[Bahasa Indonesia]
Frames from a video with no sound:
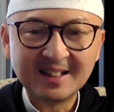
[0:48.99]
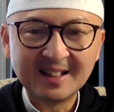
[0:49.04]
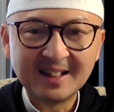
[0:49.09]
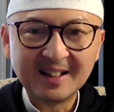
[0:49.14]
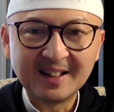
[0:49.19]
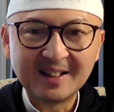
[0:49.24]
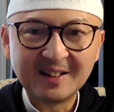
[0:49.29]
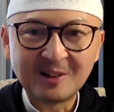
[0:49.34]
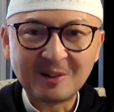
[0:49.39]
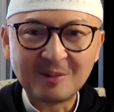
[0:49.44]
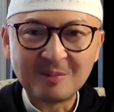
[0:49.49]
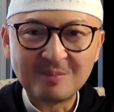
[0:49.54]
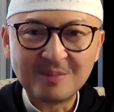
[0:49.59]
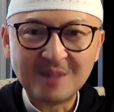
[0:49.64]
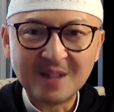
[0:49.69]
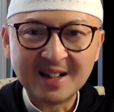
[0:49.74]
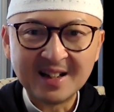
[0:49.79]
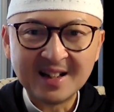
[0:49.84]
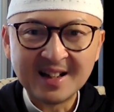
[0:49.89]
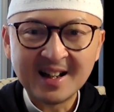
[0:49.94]
Ya,
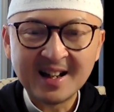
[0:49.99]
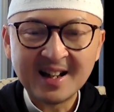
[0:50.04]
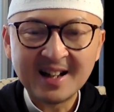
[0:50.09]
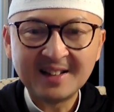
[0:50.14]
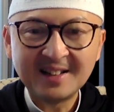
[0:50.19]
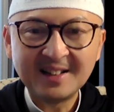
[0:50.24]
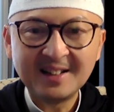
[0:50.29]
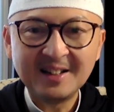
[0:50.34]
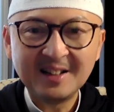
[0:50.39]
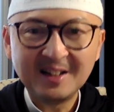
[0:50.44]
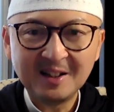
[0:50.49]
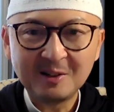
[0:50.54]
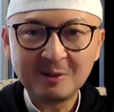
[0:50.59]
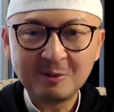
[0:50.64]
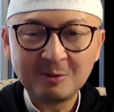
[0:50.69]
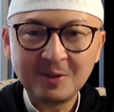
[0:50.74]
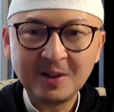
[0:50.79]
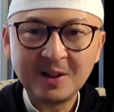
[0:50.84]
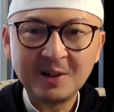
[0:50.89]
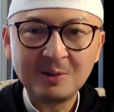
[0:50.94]
Rabbana
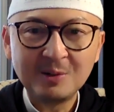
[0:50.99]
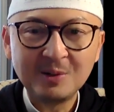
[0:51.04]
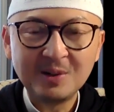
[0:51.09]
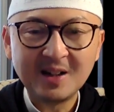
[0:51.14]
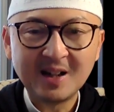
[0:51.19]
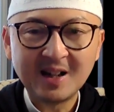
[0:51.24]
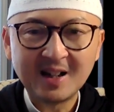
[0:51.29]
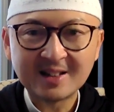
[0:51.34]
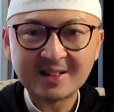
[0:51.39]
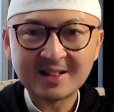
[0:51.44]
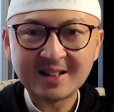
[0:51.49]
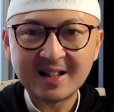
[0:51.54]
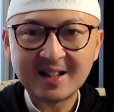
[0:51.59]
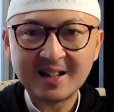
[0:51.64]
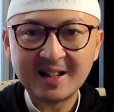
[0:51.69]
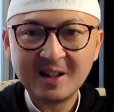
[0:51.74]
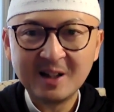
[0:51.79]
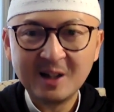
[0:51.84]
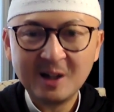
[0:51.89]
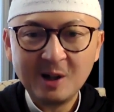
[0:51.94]
atina fid dunya
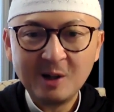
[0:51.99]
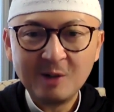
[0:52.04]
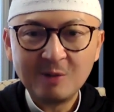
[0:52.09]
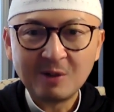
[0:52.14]
hasanah